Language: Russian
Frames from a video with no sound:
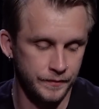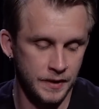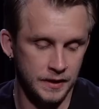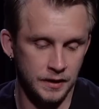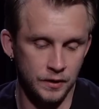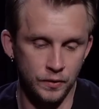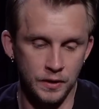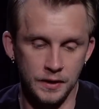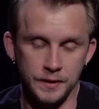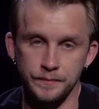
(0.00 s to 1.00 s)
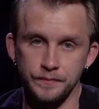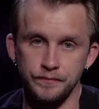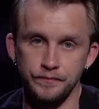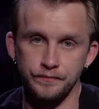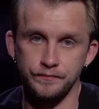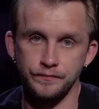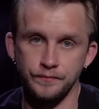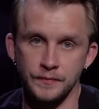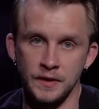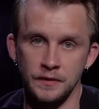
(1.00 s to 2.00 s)
как то ролок
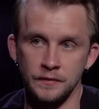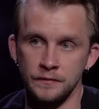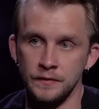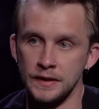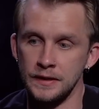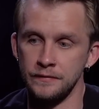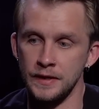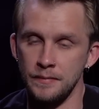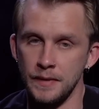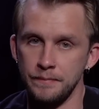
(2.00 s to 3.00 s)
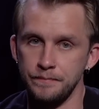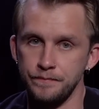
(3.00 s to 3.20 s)
в это время.